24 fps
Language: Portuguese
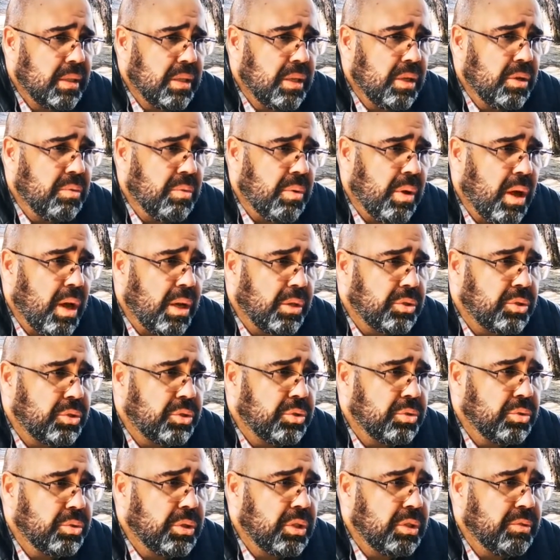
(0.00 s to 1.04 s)
eu
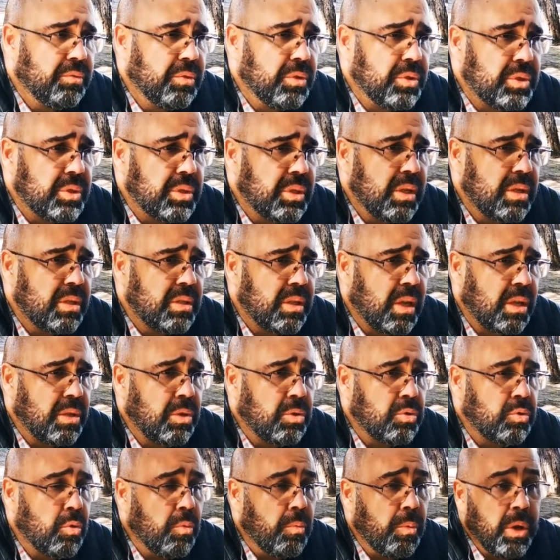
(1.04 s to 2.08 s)
acho que você está
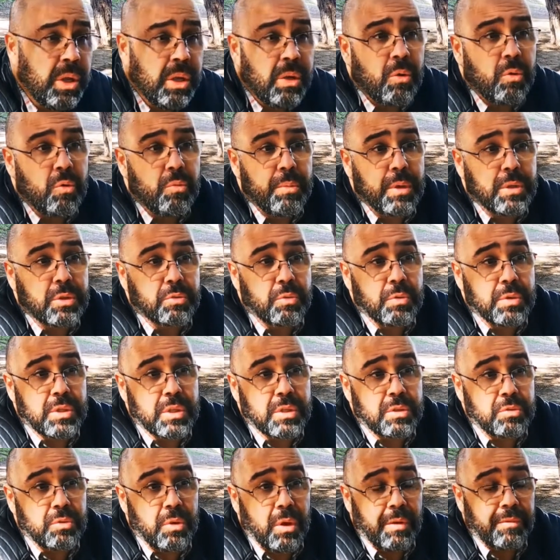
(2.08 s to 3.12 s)
descobrindo algumas
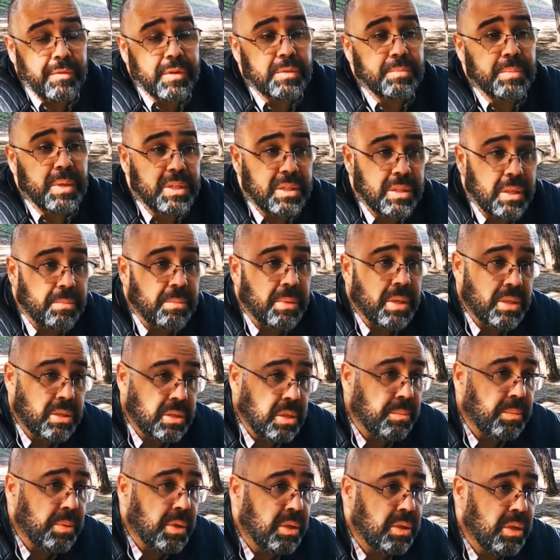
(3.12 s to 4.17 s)
coisas novas, mas também
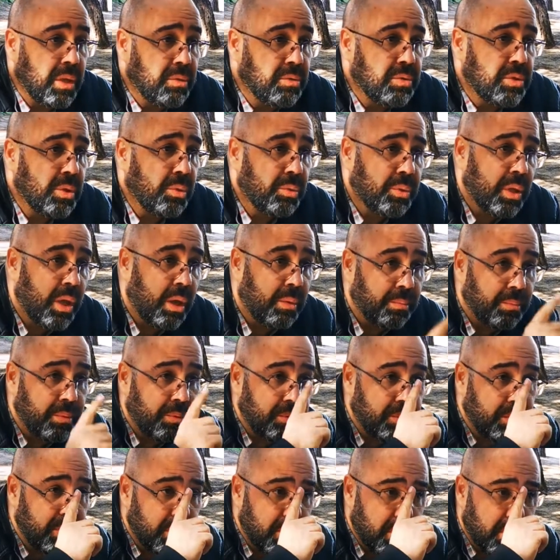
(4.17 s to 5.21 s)
está perdendo o seu tempo.
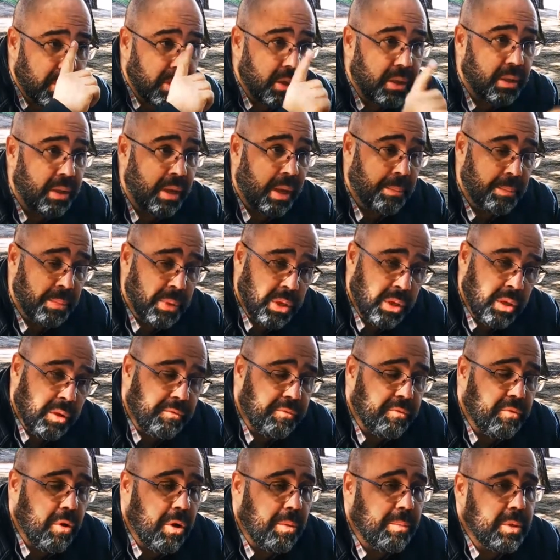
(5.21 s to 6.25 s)
Na minha
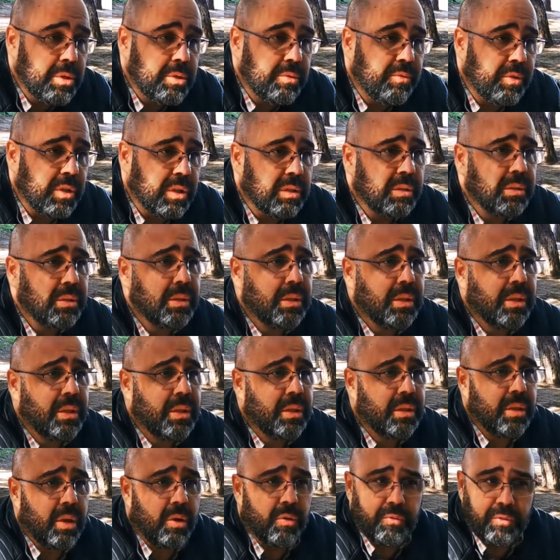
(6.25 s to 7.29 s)
forma de ver,
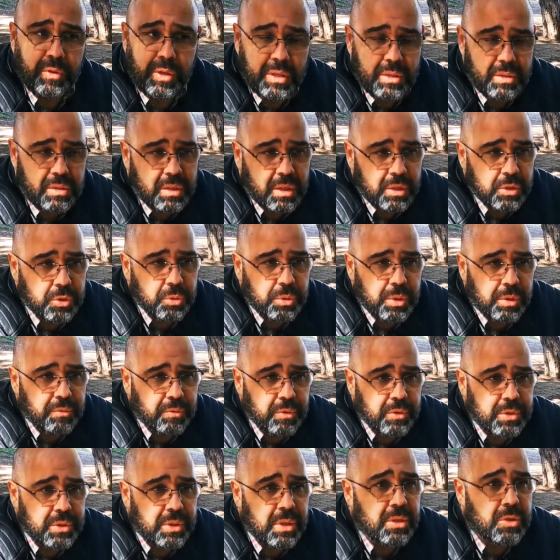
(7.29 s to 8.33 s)
talvez seja o que
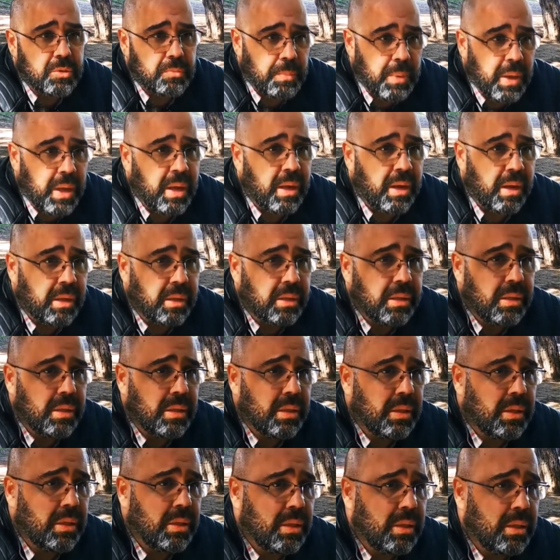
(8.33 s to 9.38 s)
você espera
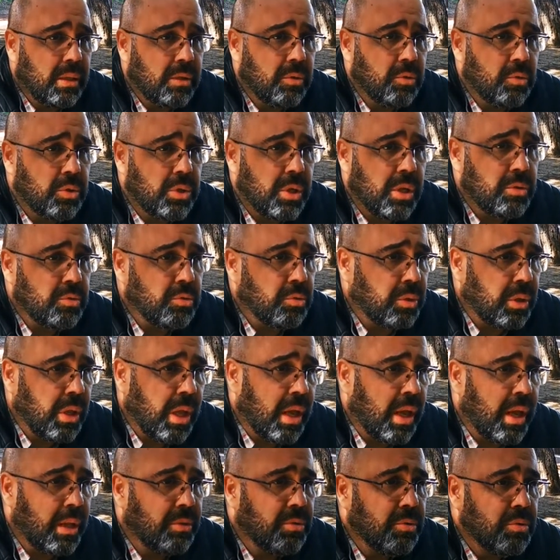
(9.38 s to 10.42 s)
dos
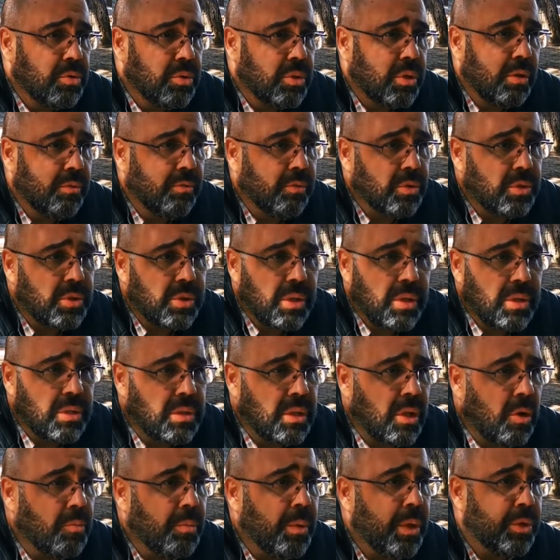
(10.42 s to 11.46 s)
resultados que você
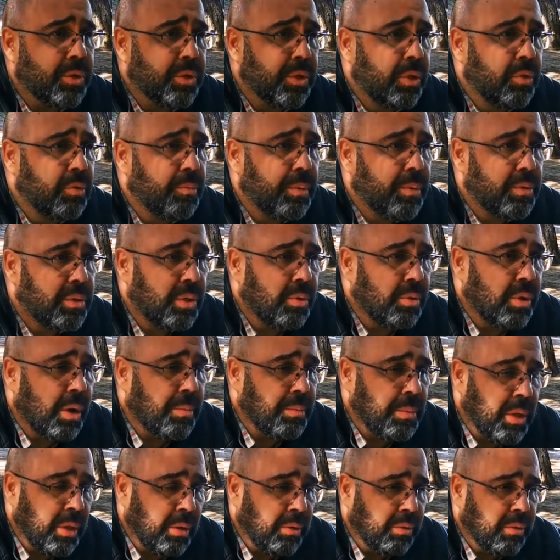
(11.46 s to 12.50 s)
está almejando para o seu
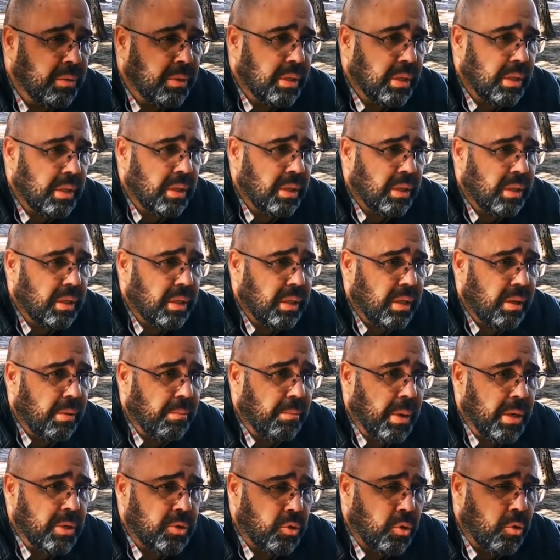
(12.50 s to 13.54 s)
caminho.
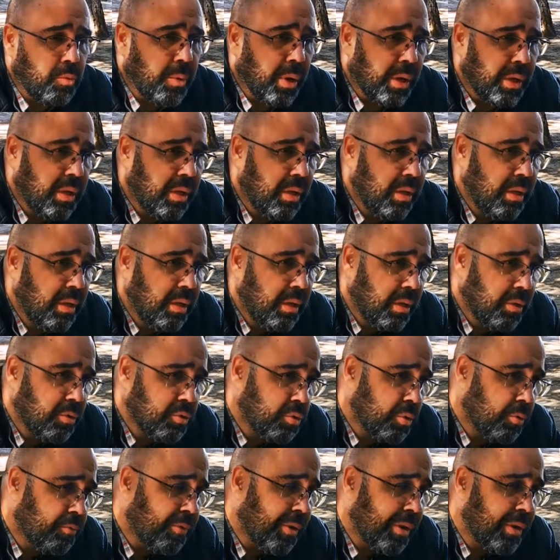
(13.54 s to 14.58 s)
Mas como aqui eu
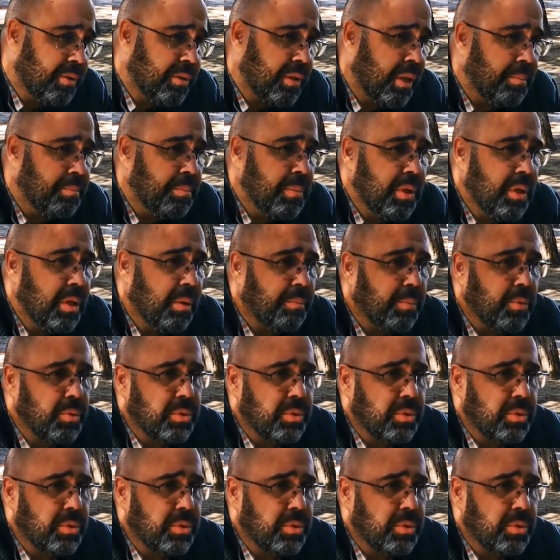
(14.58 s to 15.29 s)
estou falando da minha